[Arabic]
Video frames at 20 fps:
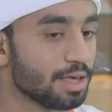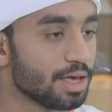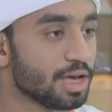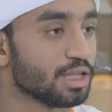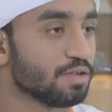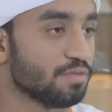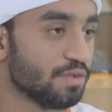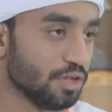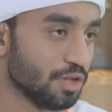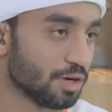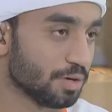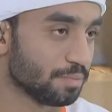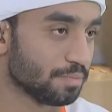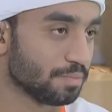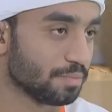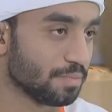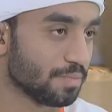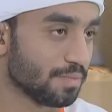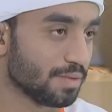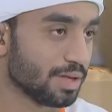تفيدهم
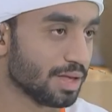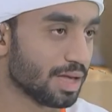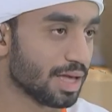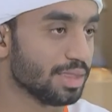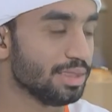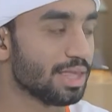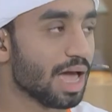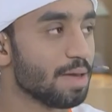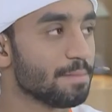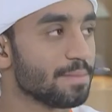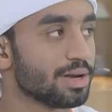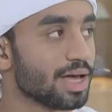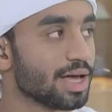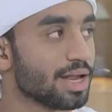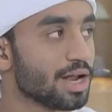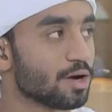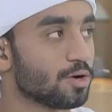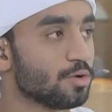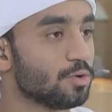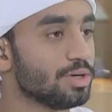نعم دائما
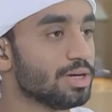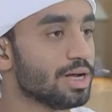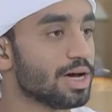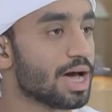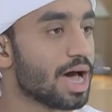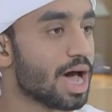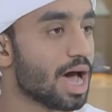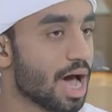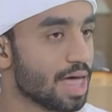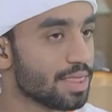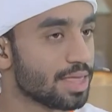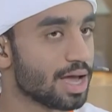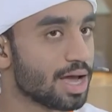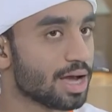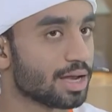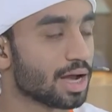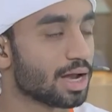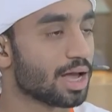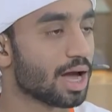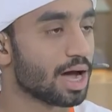انا اقول انا
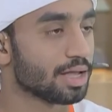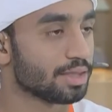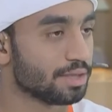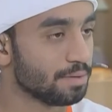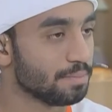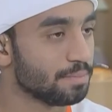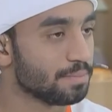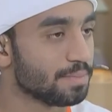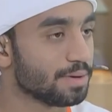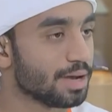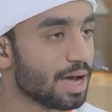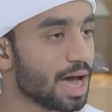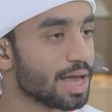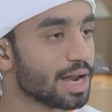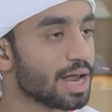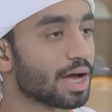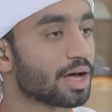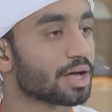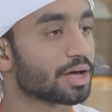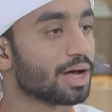ككاتب
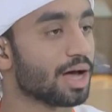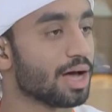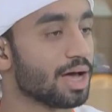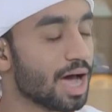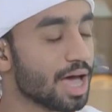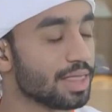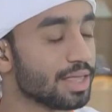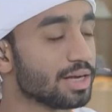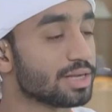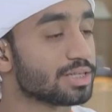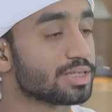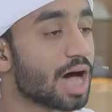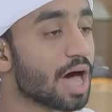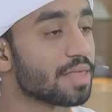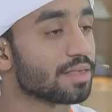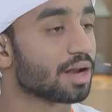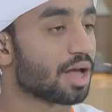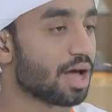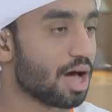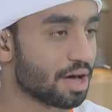انا ق... انا
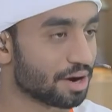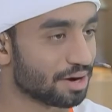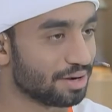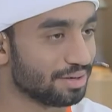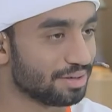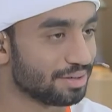لسان القارئ